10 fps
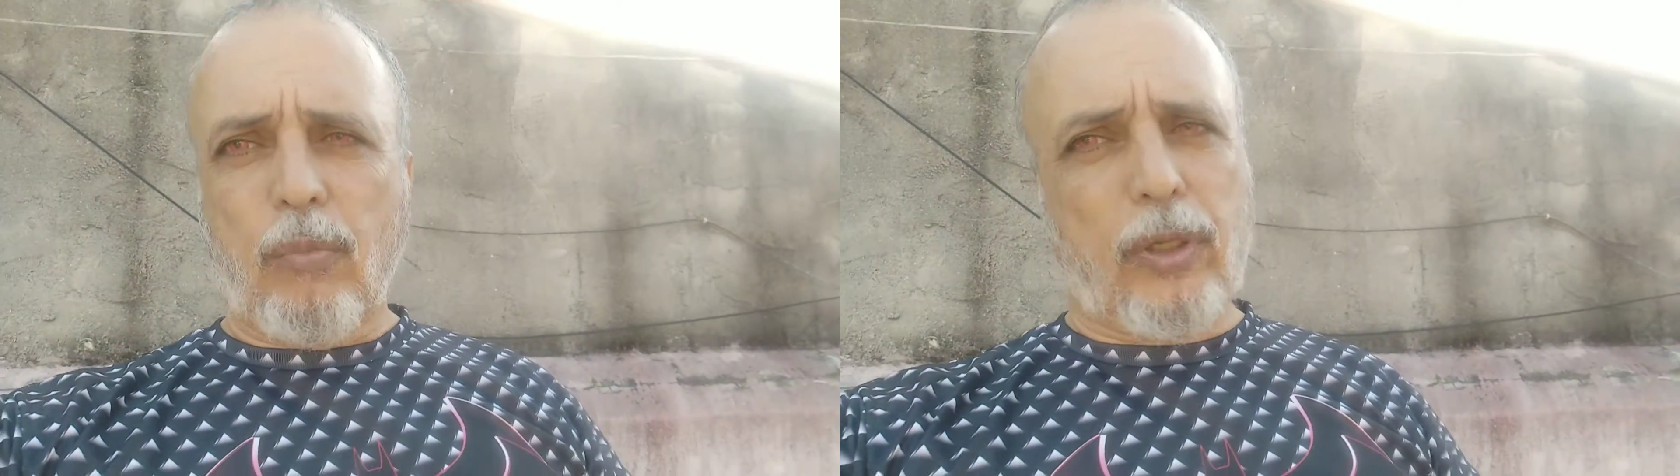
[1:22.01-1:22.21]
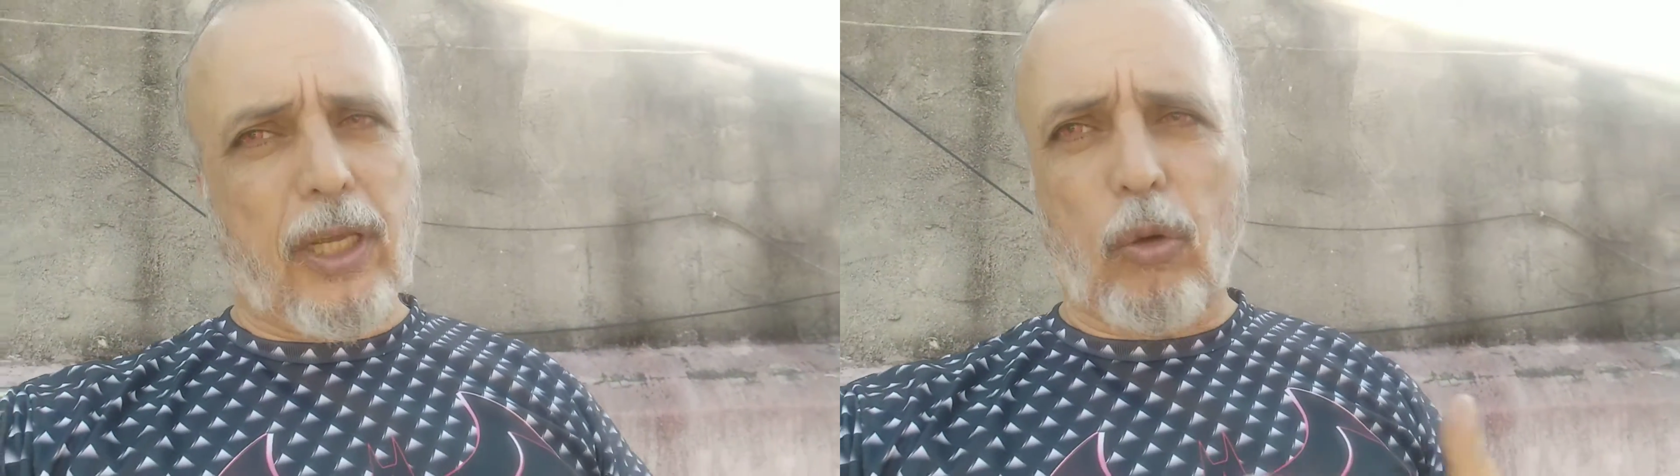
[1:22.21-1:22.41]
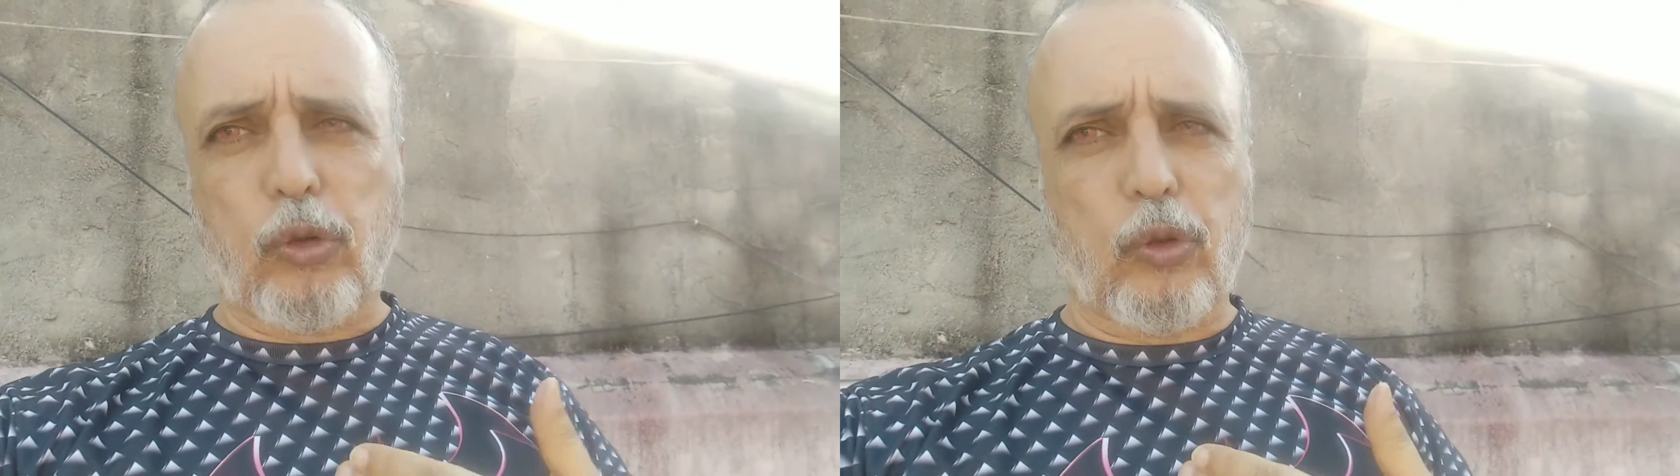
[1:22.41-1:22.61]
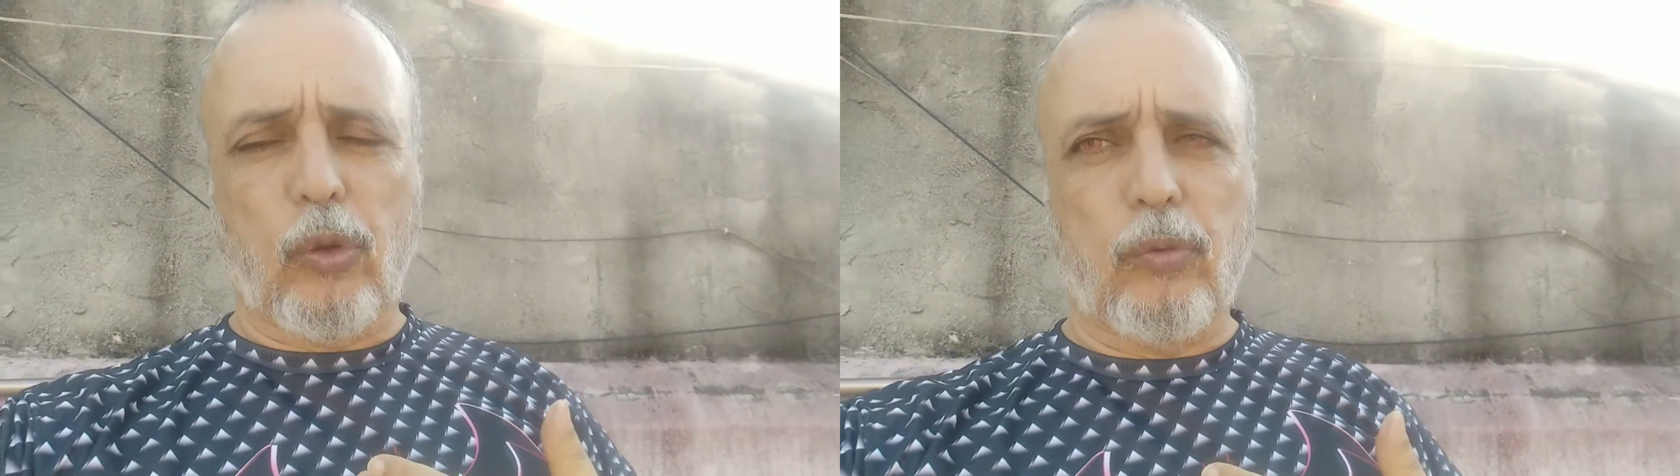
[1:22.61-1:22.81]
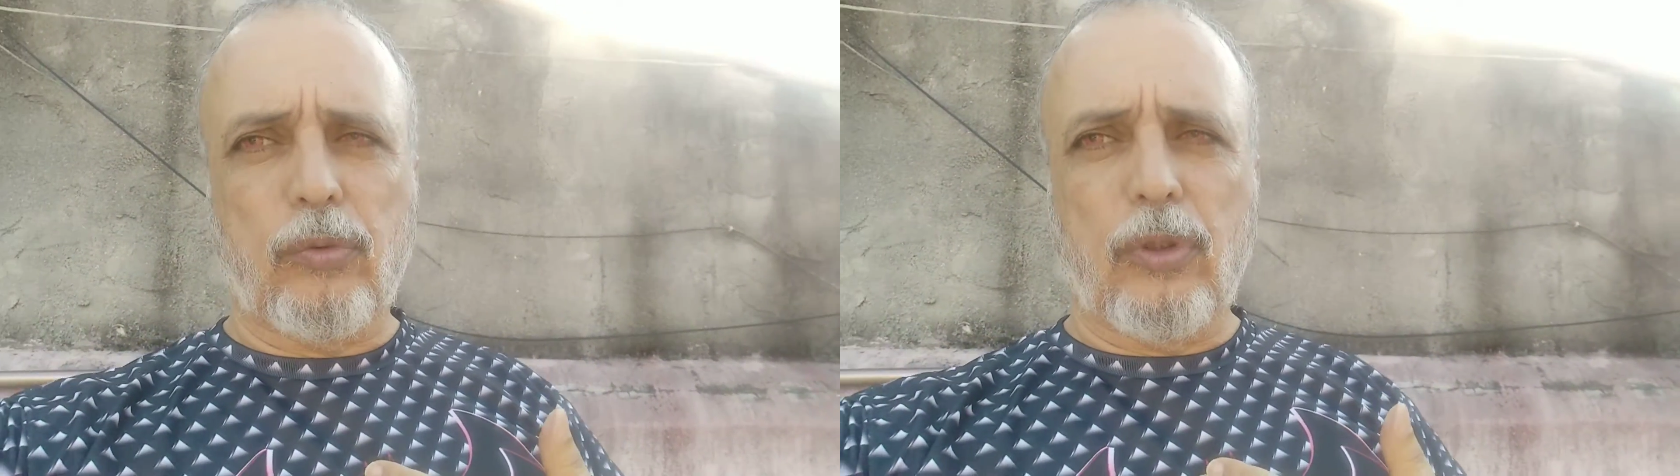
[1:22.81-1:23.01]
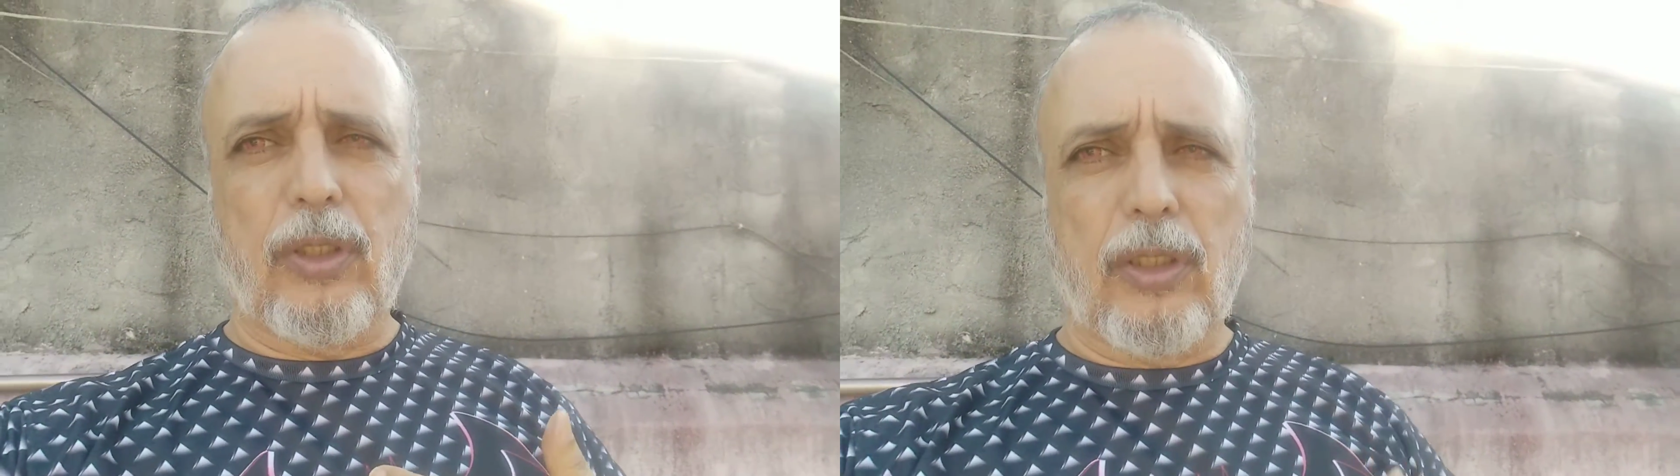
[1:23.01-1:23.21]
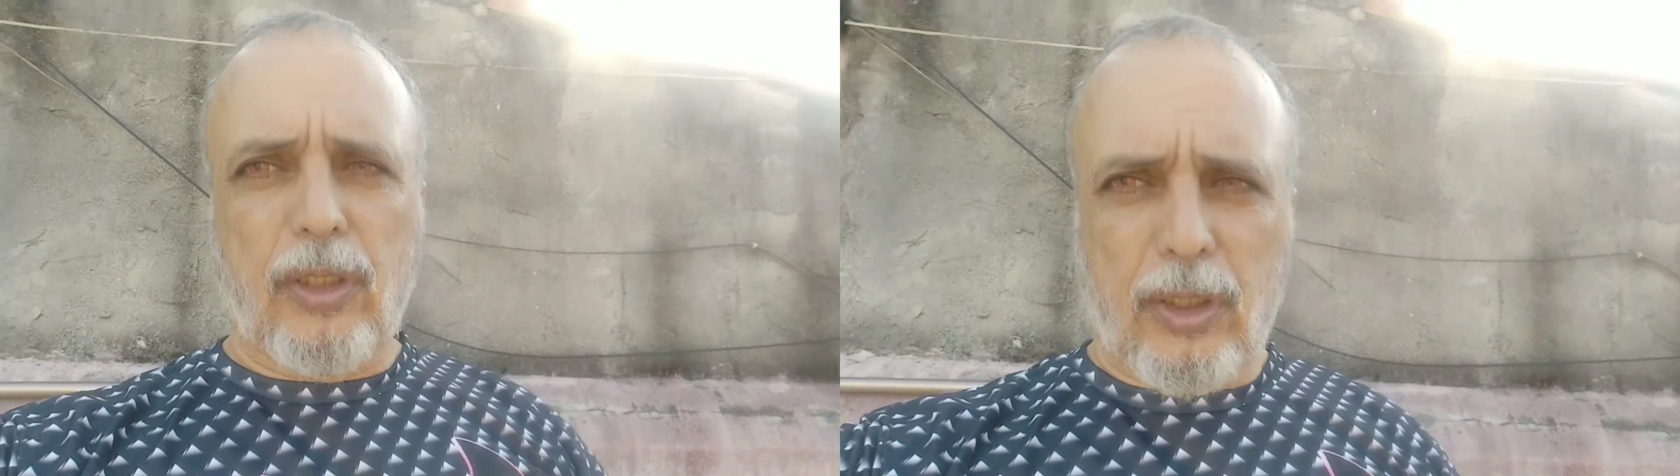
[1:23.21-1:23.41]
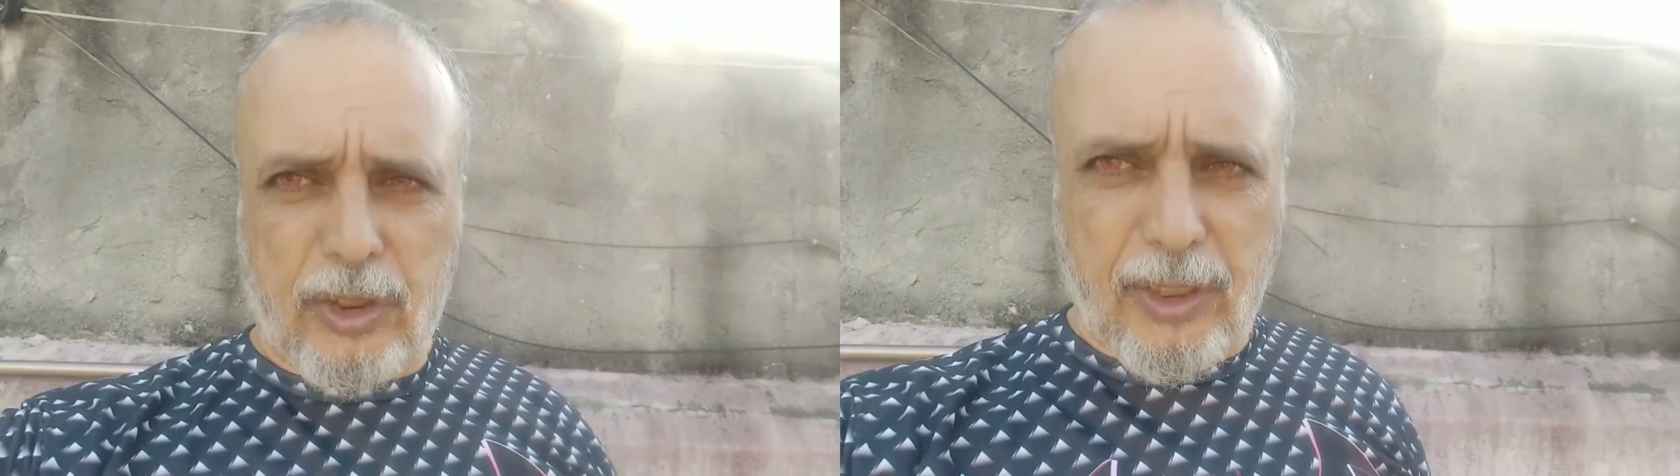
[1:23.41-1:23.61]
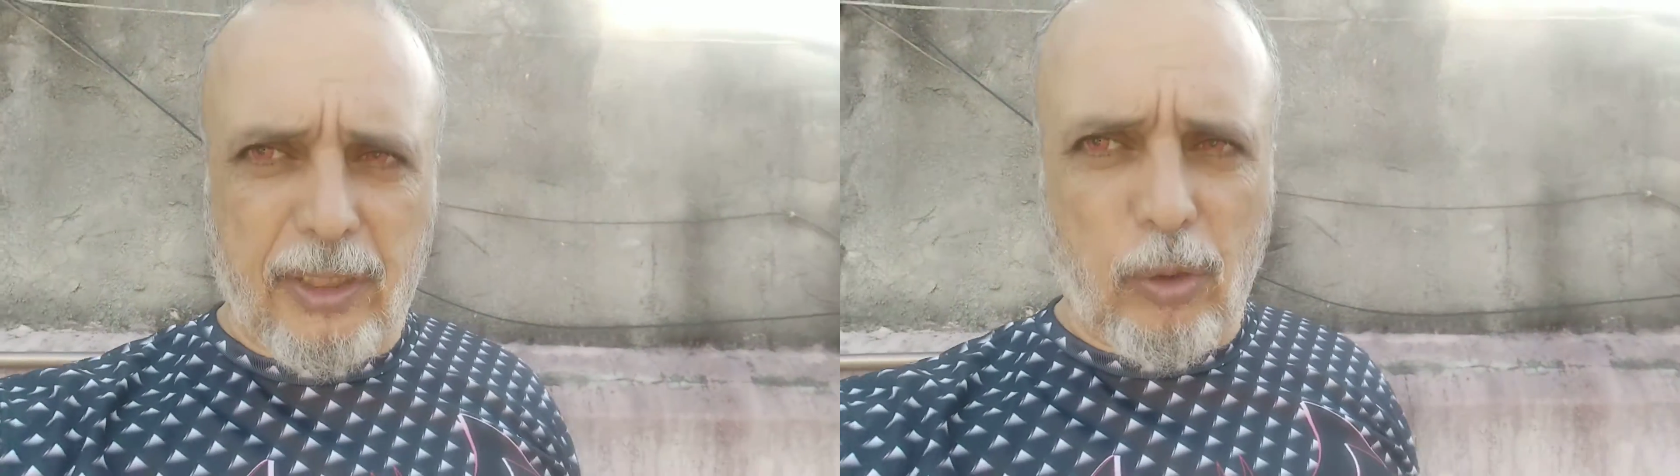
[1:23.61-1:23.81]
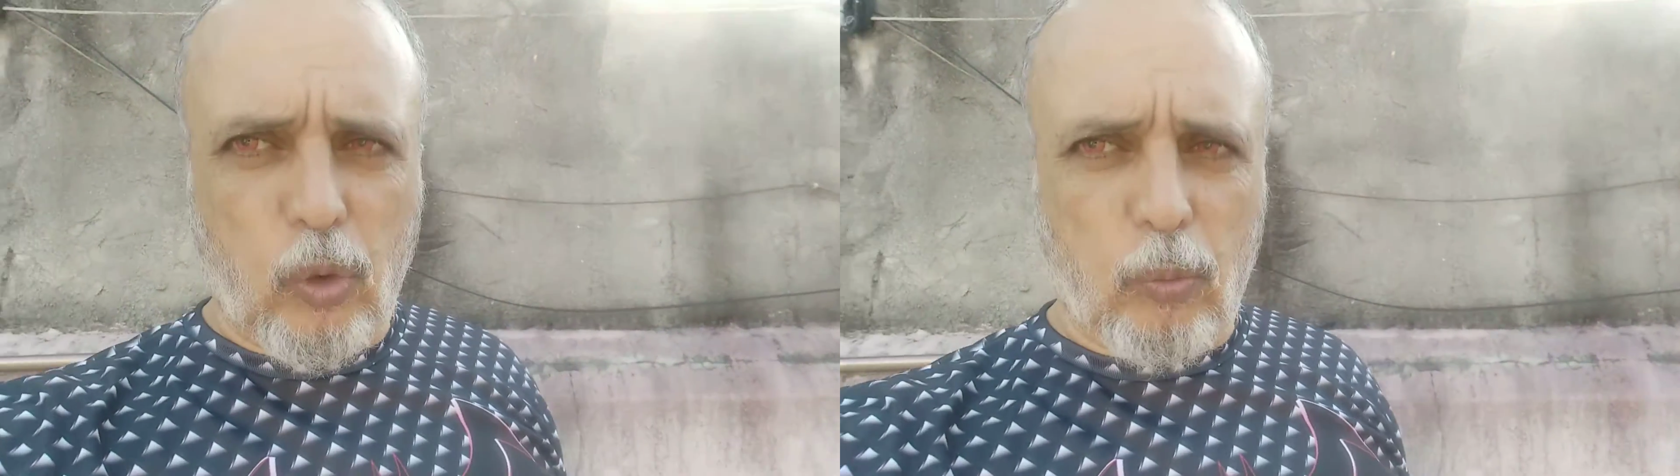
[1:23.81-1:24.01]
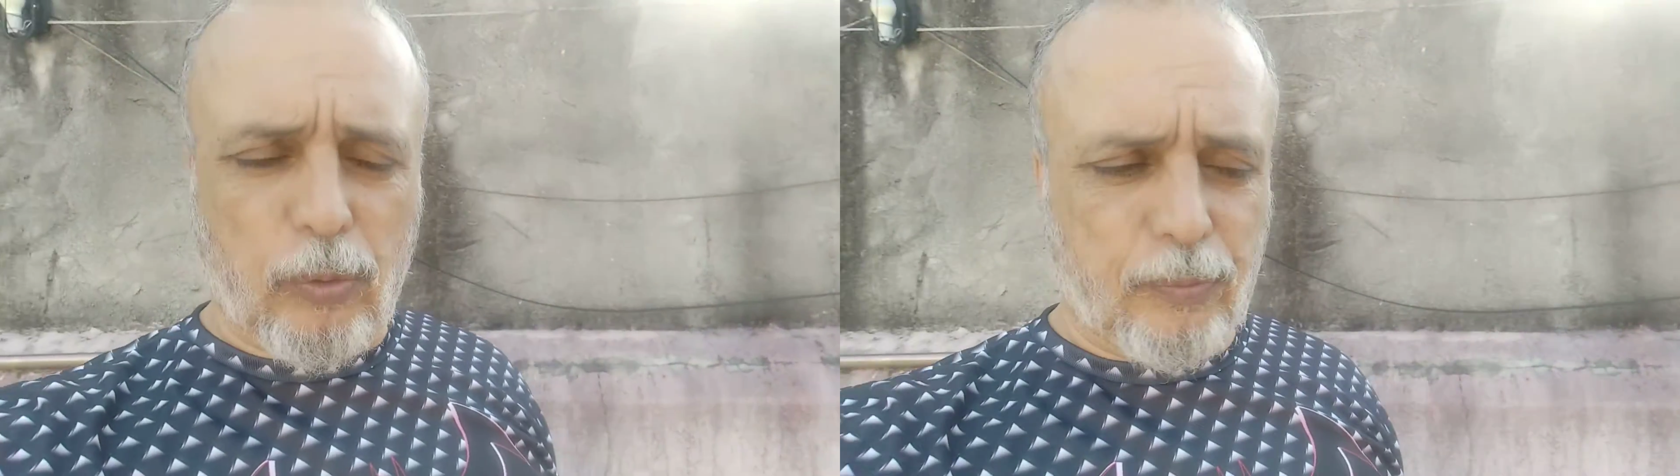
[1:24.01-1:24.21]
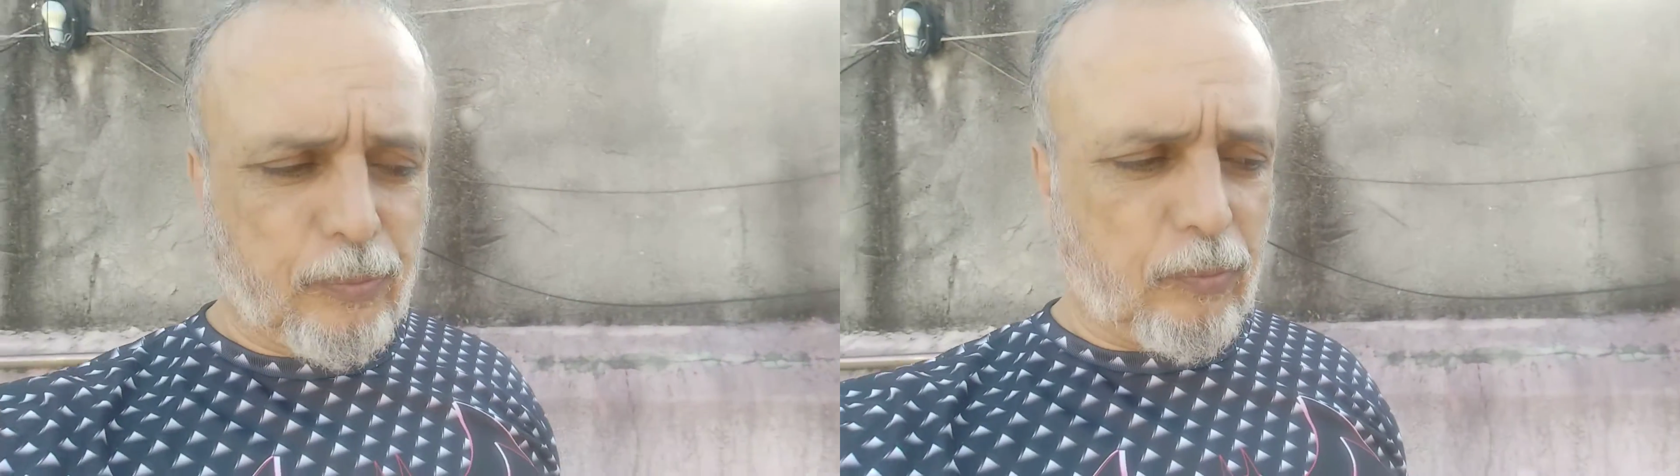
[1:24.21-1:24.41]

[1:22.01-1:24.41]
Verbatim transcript: Porque eu sou cidadão comum.